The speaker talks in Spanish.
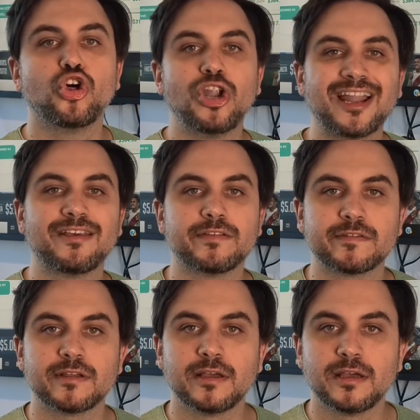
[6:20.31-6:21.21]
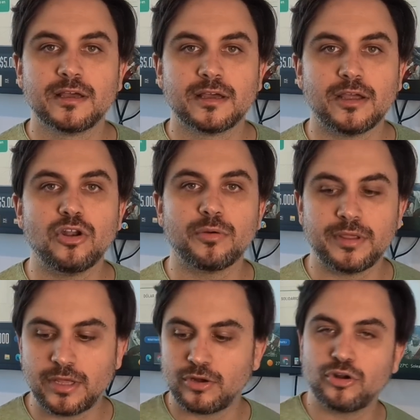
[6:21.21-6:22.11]
dólares y los
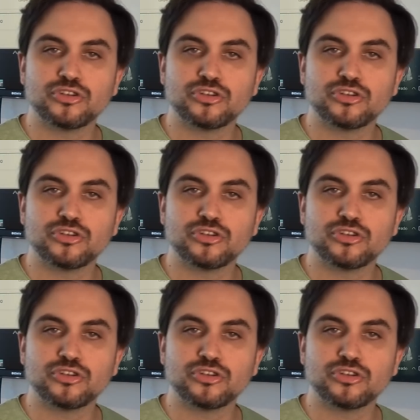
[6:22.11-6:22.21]
videos?